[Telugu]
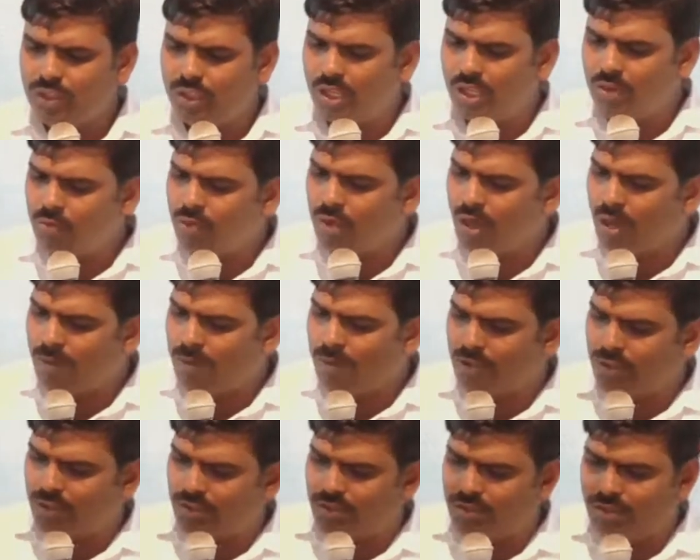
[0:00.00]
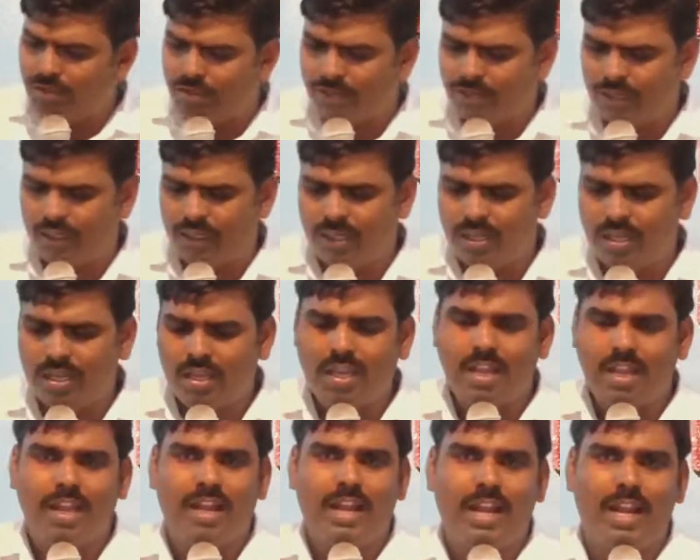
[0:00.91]
దేవుడు ఆమెను తీసుకుపోయి
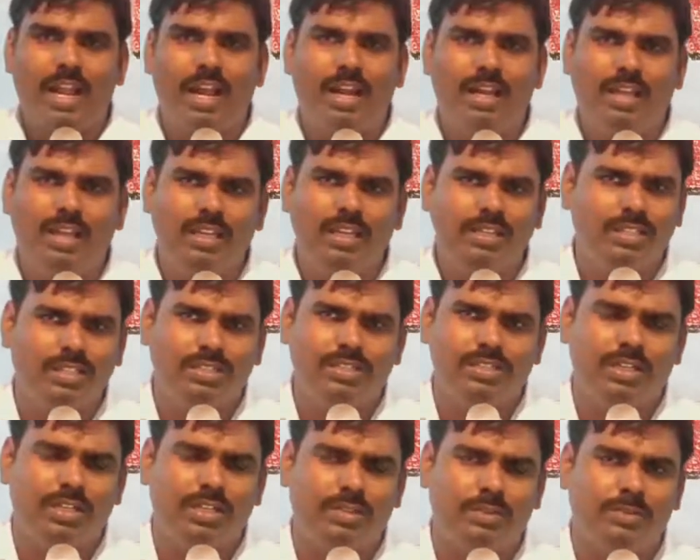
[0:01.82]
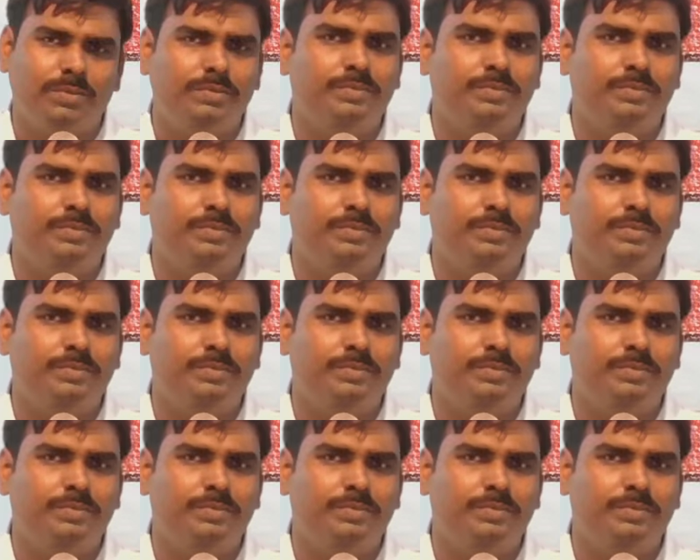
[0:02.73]
రాణిగా చేశాడు